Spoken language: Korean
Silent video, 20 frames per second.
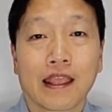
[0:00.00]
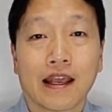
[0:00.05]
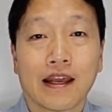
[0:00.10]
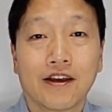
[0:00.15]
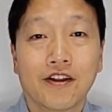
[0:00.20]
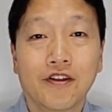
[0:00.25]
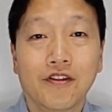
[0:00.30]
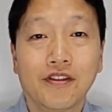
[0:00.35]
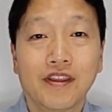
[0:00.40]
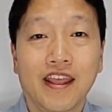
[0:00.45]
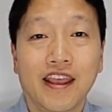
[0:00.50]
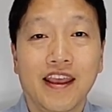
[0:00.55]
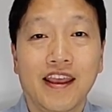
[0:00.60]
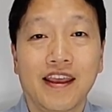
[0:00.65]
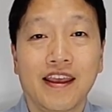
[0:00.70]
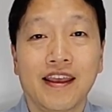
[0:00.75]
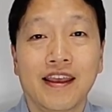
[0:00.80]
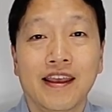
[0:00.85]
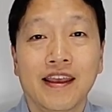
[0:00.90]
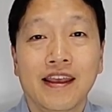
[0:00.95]

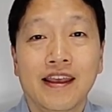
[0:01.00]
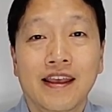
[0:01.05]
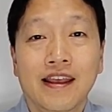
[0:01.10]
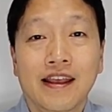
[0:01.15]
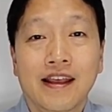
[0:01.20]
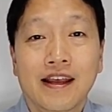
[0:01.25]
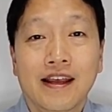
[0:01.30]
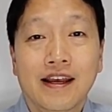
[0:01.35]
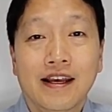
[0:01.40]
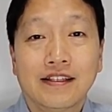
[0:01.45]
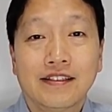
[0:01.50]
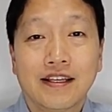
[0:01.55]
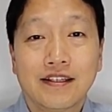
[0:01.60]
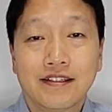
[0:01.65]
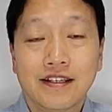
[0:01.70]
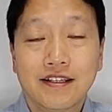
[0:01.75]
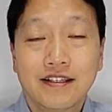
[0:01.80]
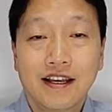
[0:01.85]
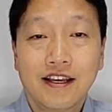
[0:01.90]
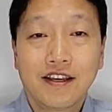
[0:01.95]
그런데
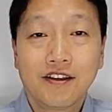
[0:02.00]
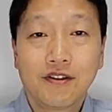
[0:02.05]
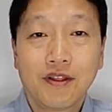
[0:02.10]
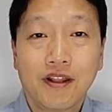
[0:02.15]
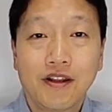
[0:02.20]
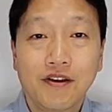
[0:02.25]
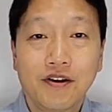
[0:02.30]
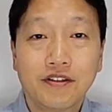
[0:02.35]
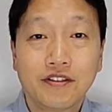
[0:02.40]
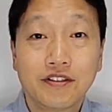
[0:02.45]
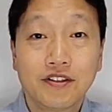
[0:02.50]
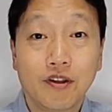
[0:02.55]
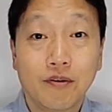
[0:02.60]
제사장이 되는 것은